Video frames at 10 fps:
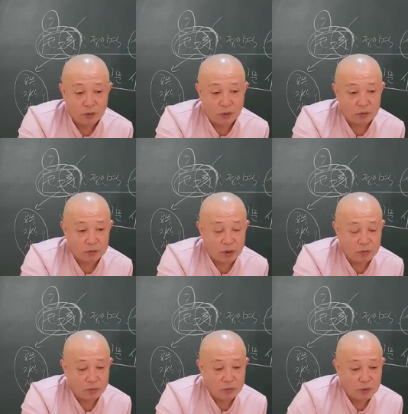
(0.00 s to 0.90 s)
딱
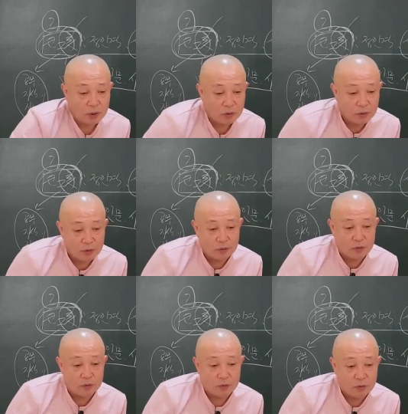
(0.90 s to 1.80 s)
찾아보니까 이게
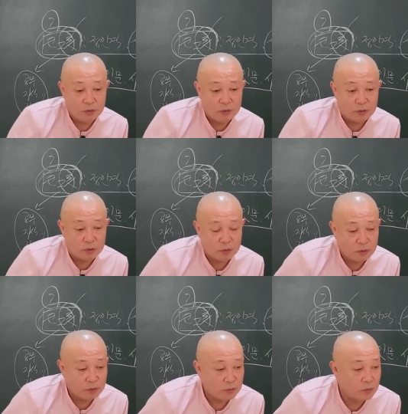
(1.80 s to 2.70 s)

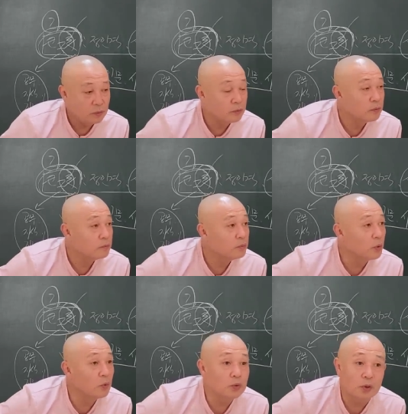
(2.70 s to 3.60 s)

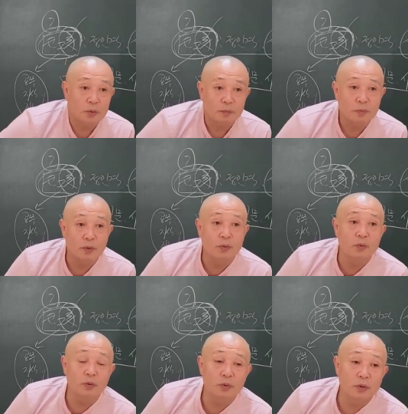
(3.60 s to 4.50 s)
2005년
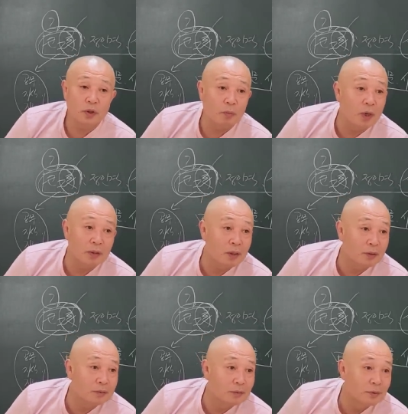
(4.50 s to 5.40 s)
병오년에 대박
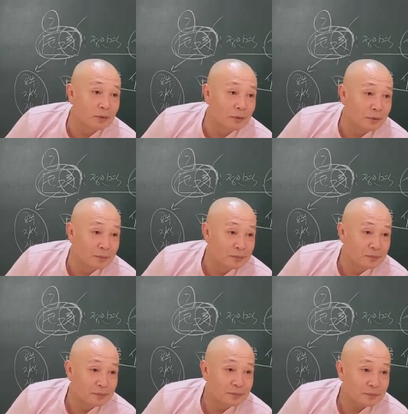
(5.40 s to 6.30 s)
나겠어
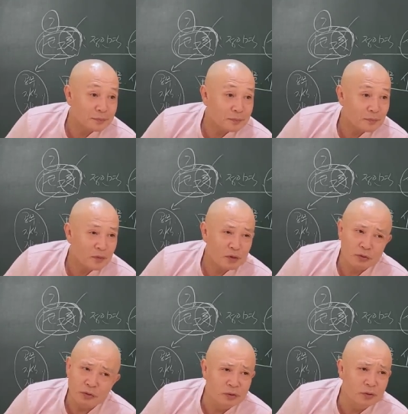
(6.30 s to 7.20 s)

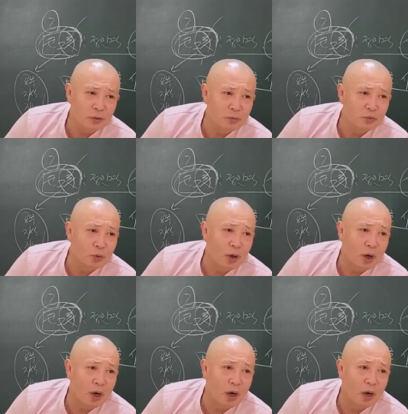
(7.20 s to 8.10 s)
그릇이 너무
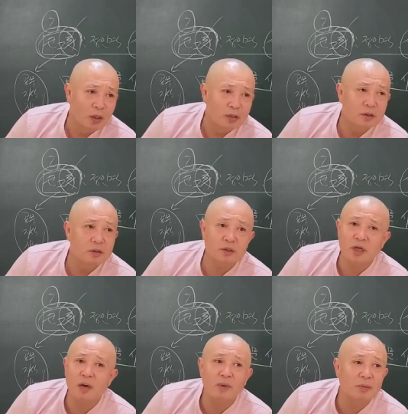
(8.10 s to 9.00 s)
좋아 지지에
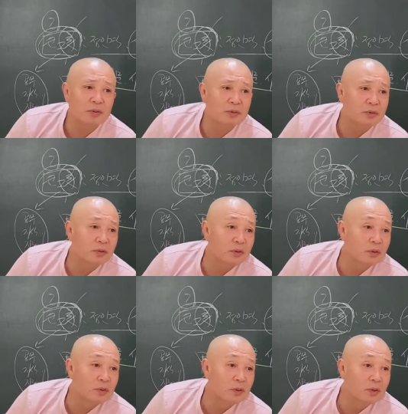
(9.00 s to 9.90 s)
삼합이
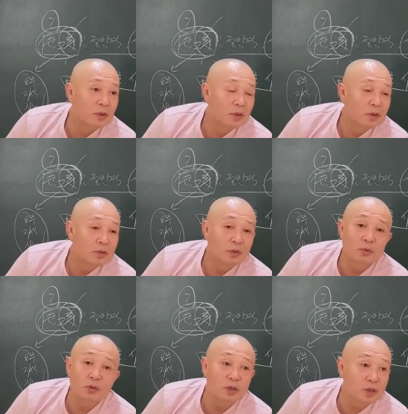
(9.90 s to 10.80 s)
있어
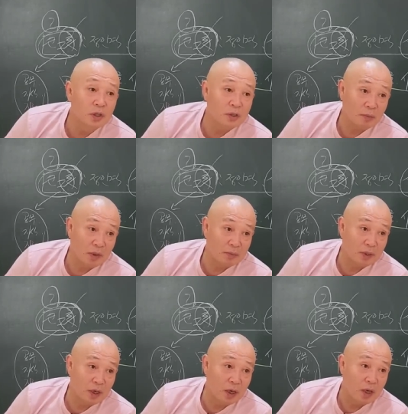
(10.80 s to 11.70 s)
연월일에
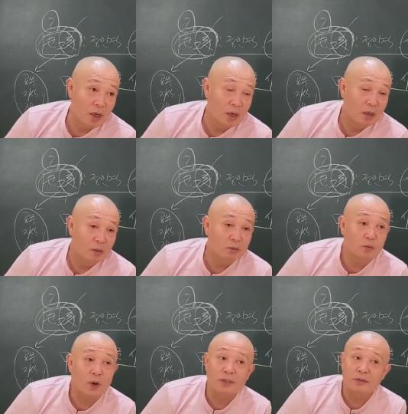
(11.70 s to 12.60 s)
삼합이야
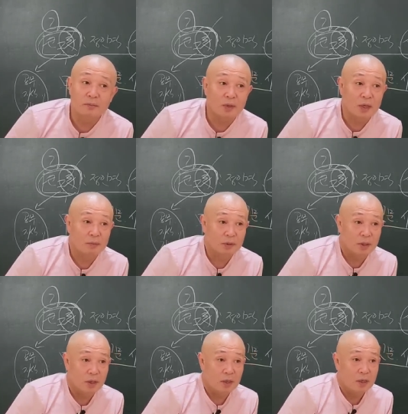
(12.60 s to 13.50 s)
그것도
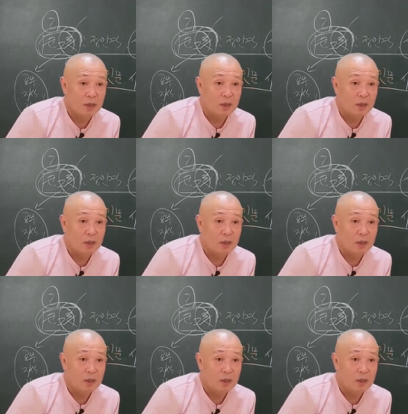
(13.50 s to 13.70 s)
관성방합이야